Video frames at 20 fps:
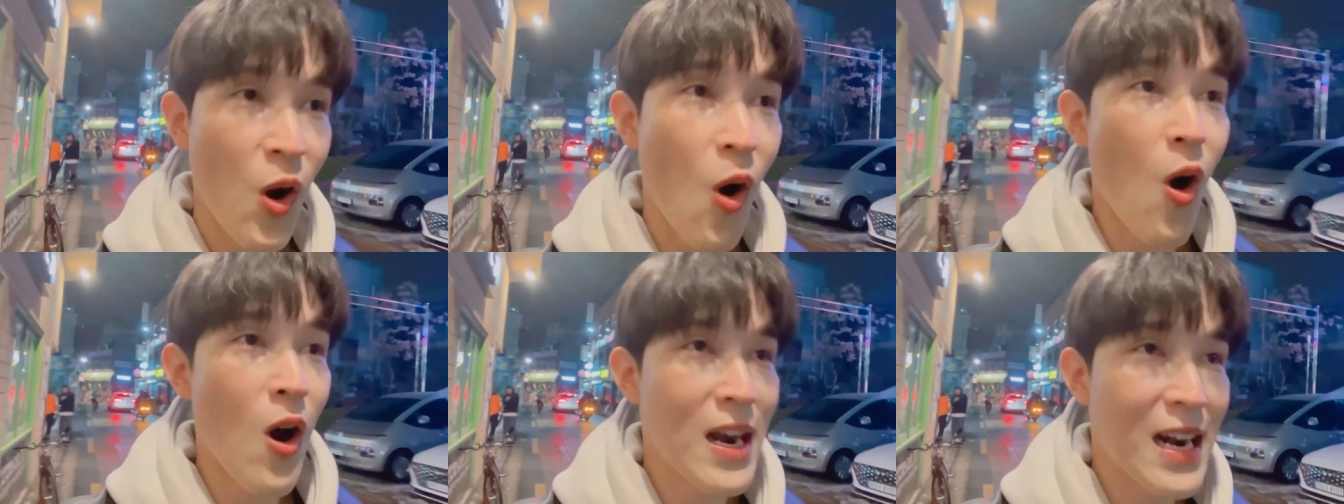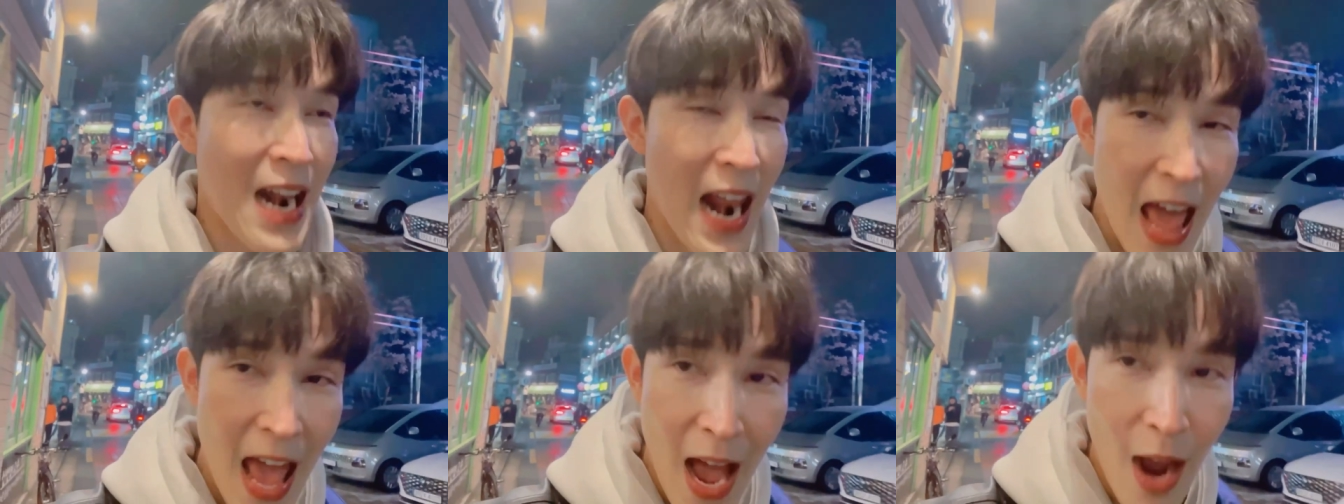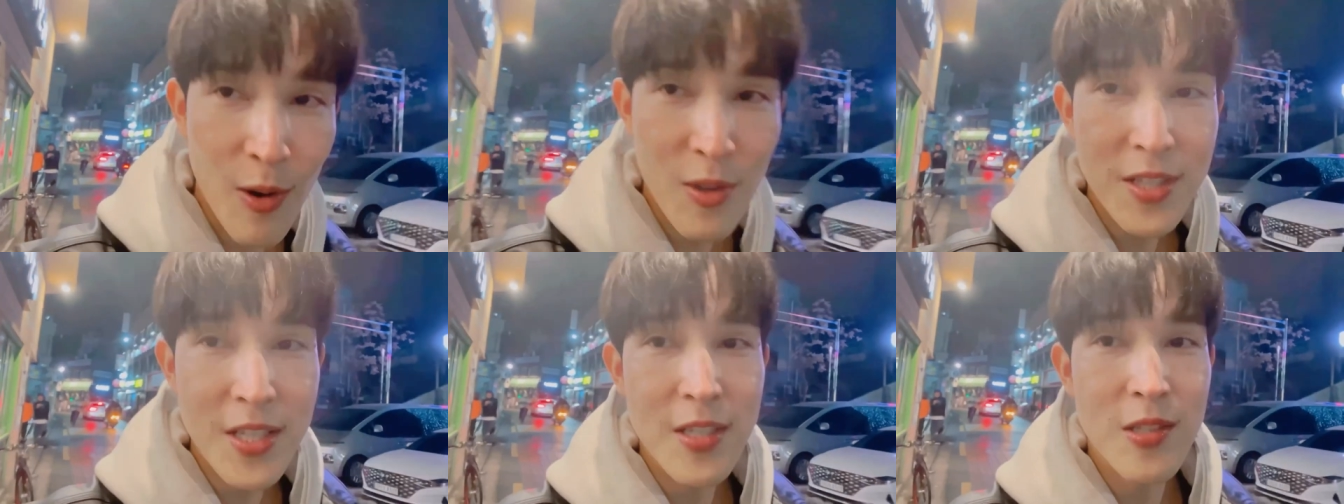ก่อนแล้
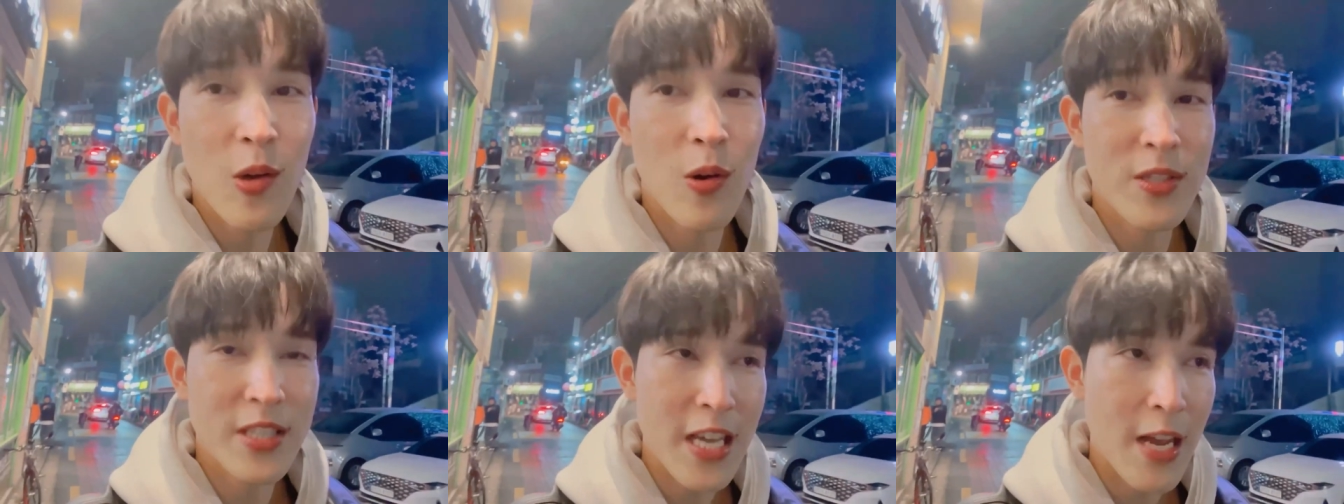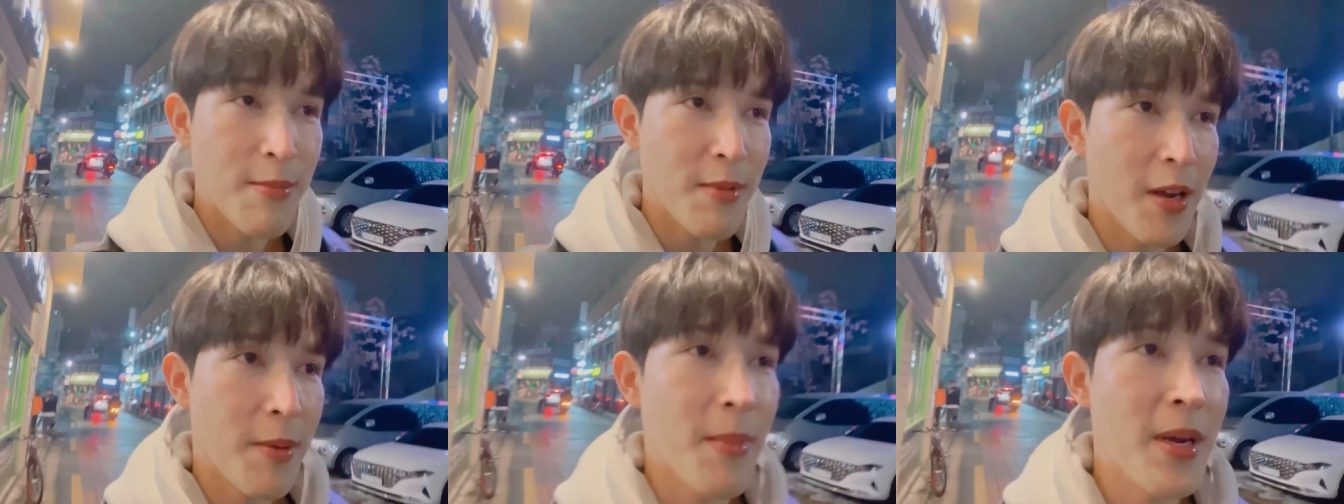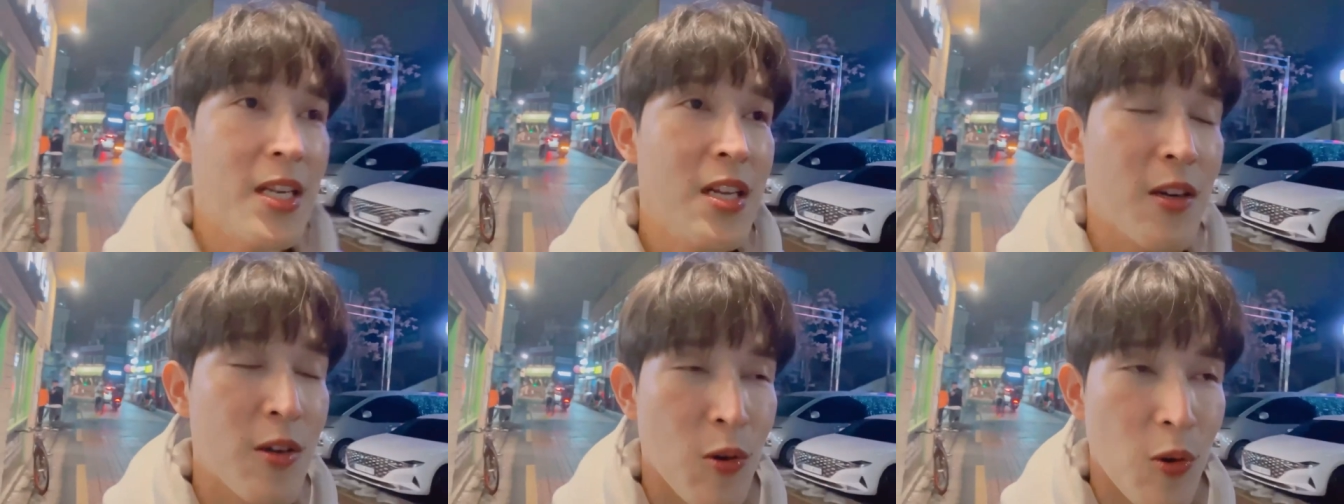วซึ่งน้องเจมยัง
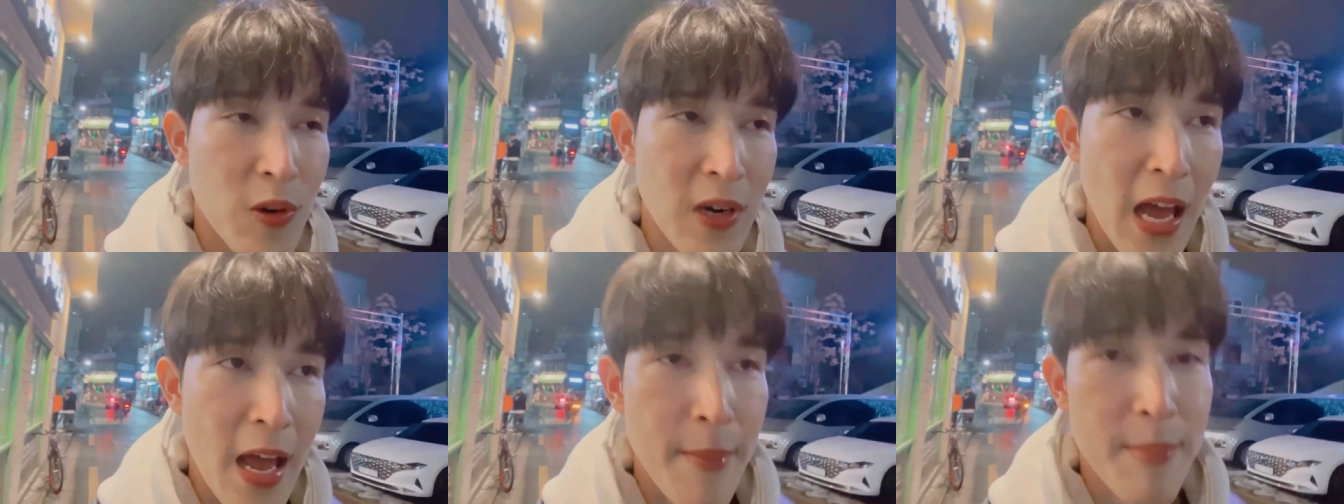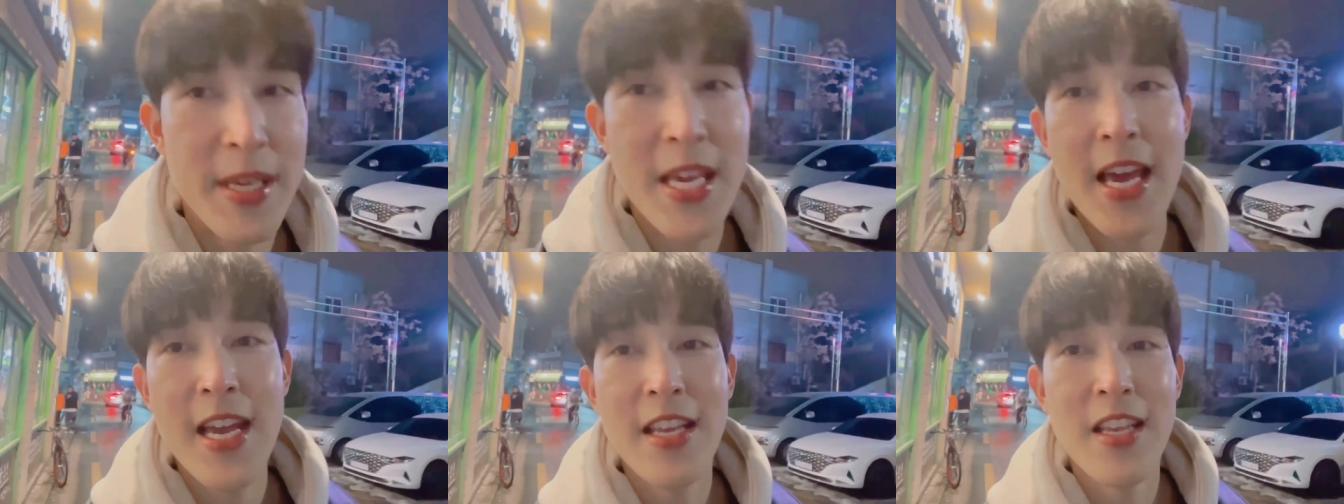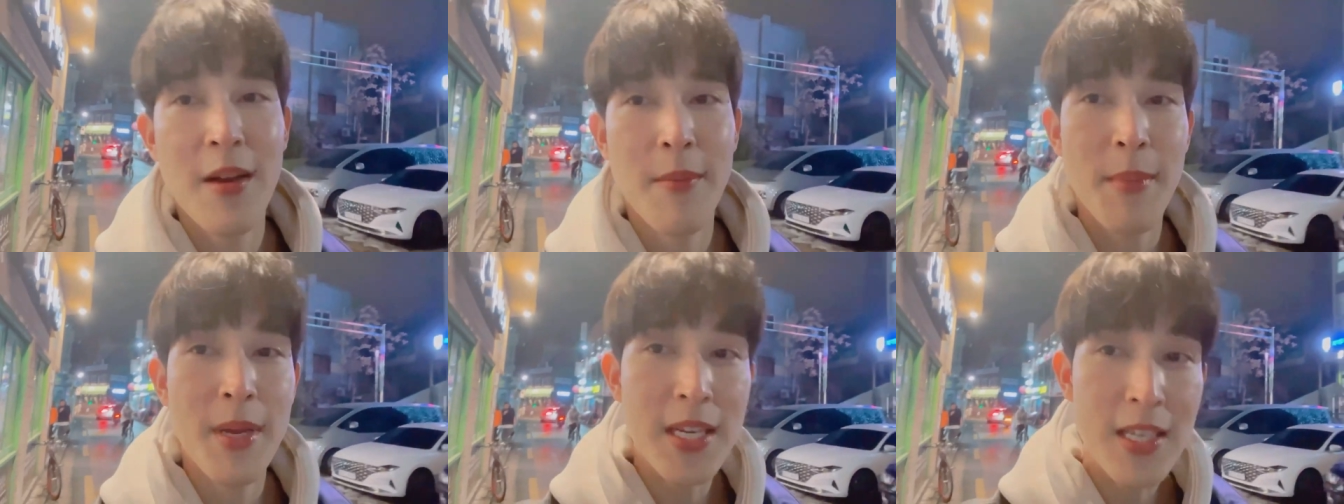ไม่ถึงโรงแรมเค้ก
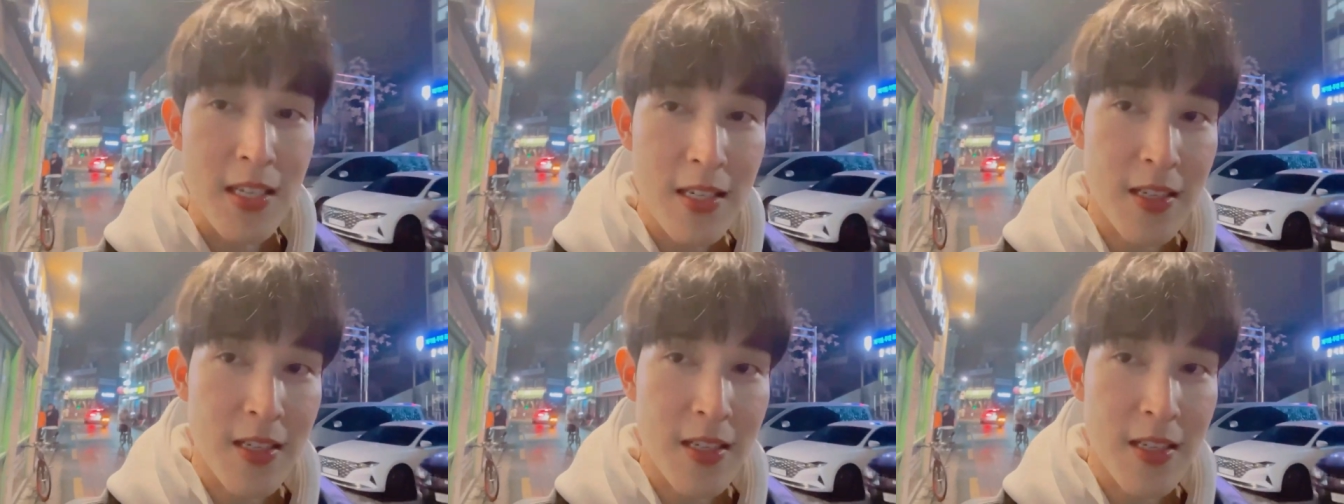ยังไม่